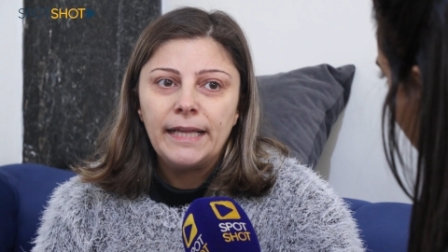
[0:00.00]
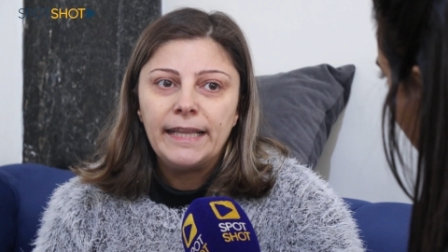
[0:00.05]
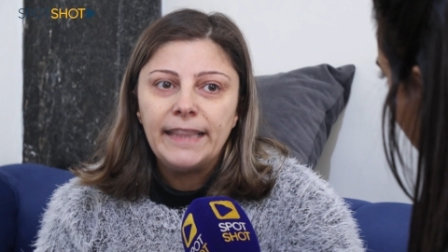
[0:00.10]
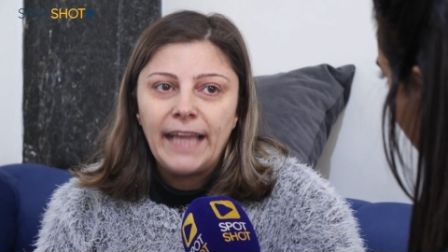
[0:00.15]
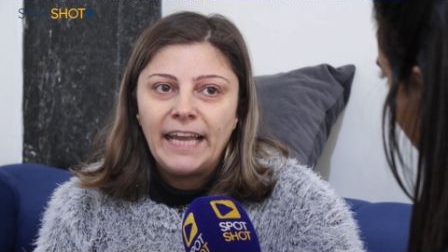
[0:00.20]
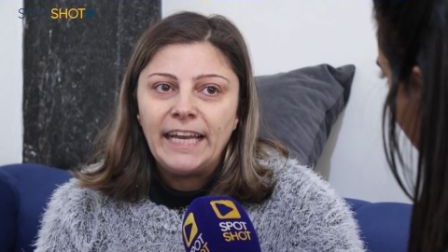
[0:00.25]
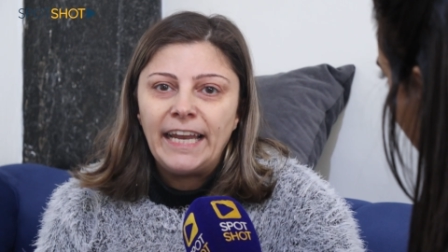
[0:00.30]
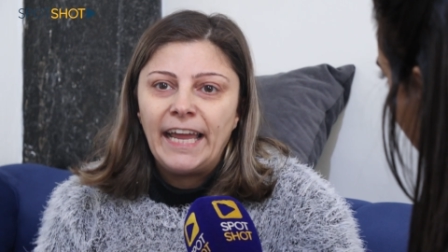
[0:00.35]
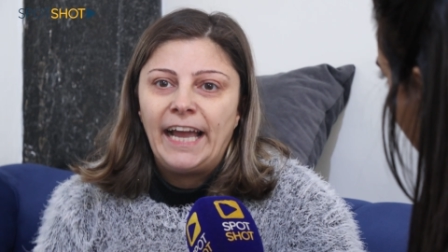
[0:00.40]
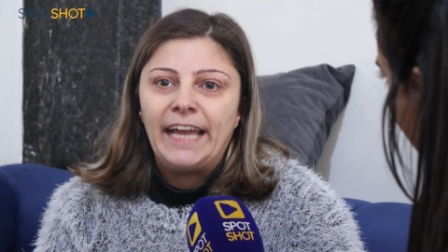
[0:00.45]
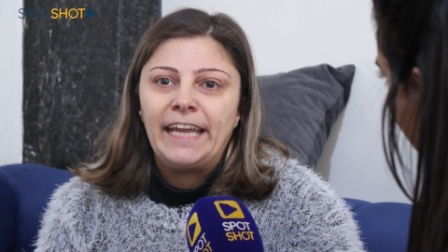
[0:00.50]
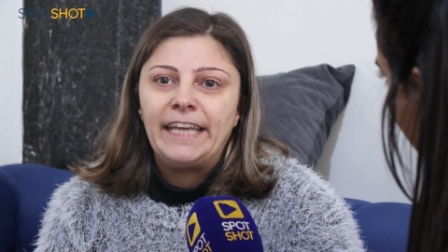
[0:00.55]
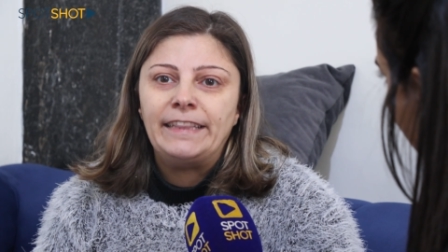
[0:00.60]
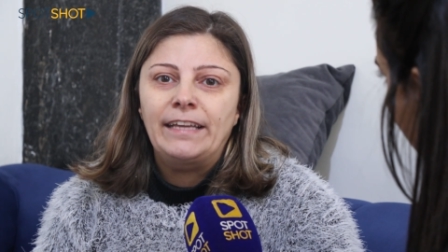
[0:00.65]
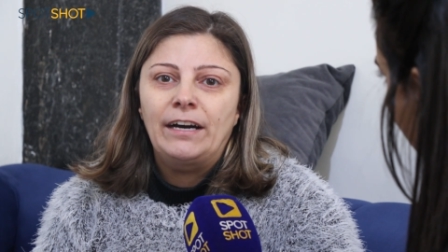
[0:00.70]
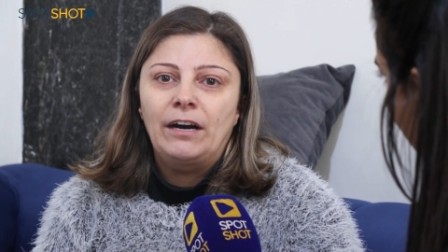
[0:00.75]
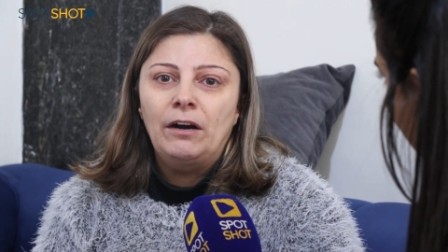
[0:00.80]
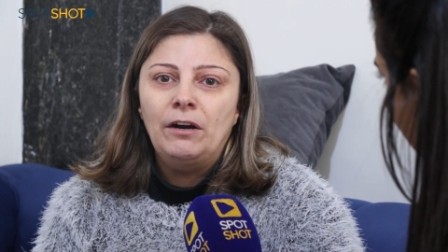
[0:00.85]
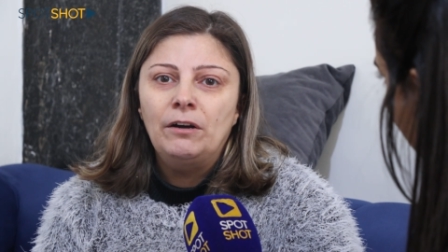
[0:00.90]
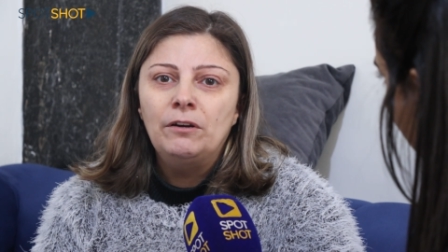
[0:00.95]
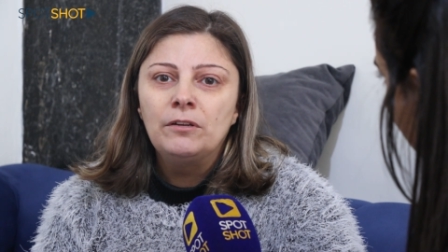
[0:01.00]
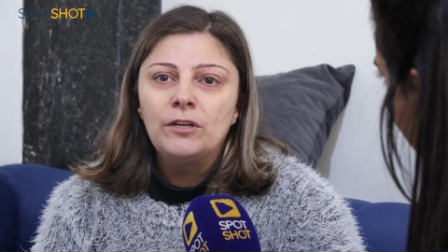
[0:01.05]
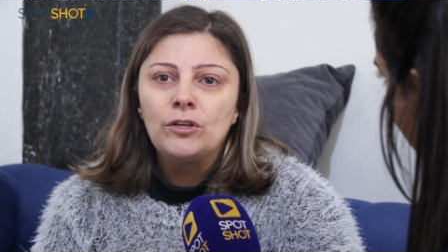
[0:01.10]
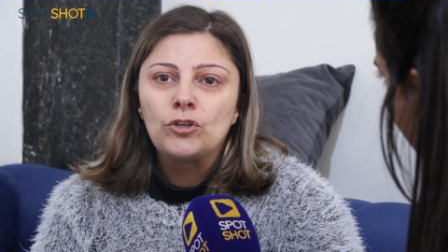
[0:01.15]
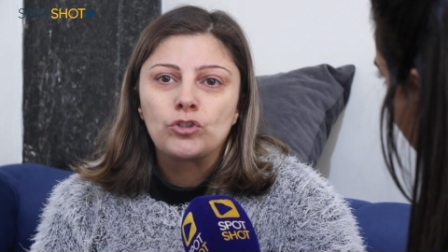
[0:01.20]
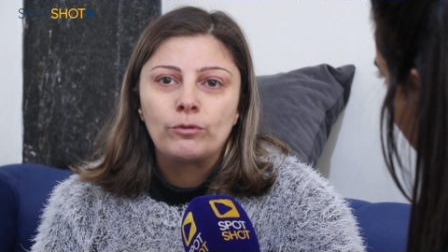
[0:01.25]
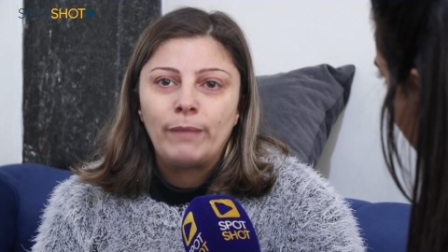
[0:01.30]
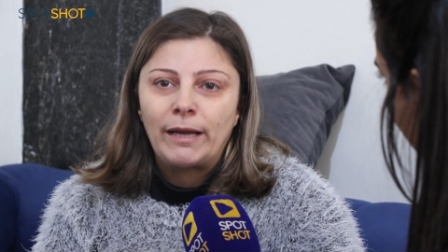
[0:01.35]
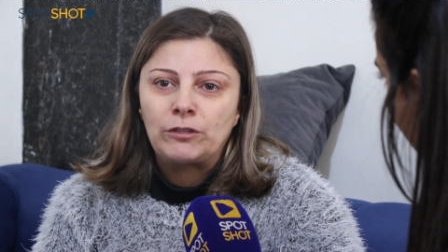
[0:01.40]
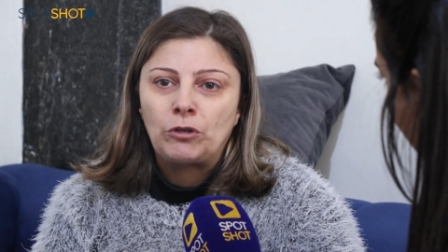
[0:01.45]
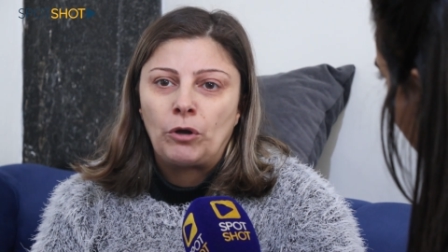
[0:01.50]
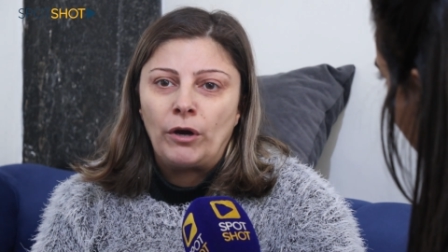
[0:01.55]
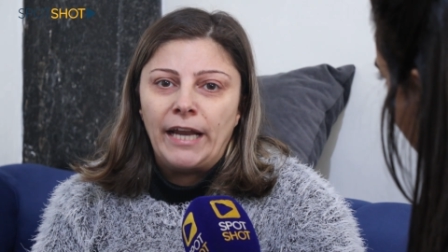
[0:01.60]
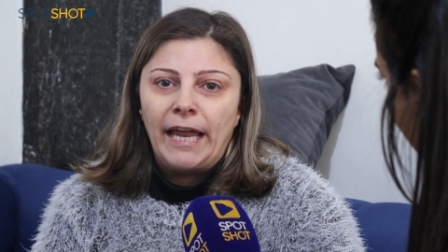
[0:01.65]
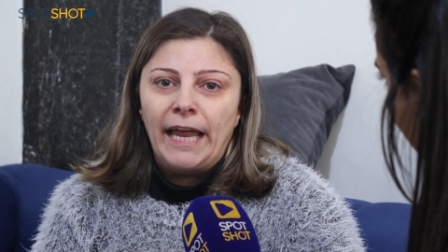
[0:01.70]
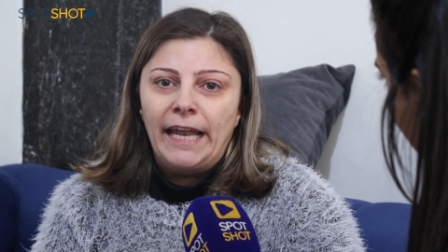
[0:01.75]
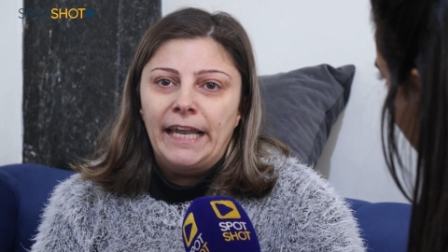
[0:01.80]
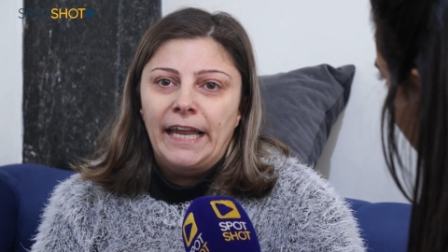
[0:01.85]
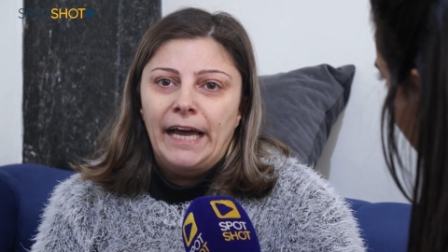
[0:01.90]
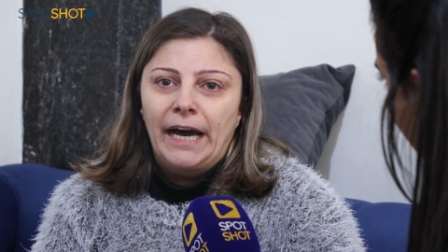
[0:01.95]
الليله عيدها شو بدكم
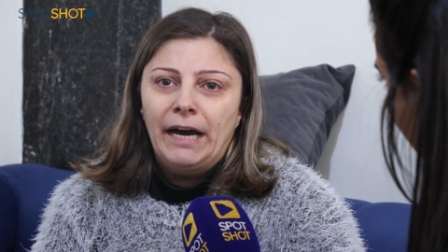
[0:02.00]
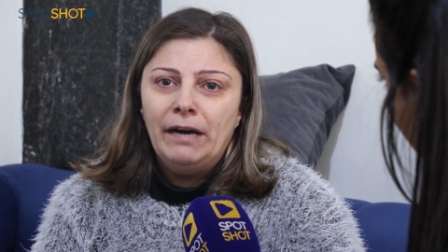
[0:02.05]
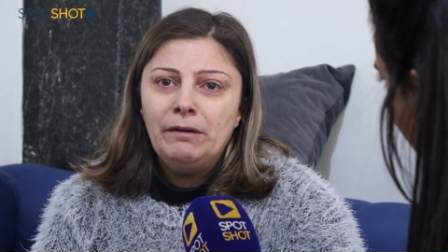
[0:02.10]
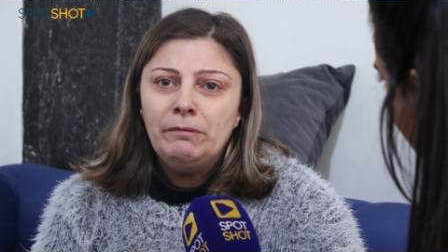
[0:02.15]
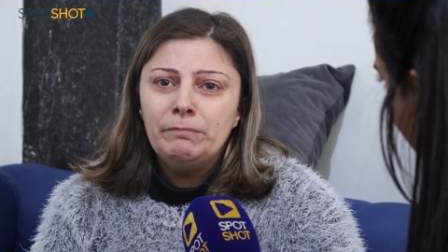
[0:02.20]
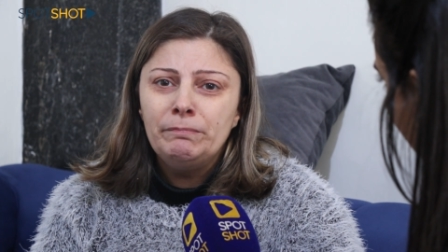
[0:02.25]
الا؟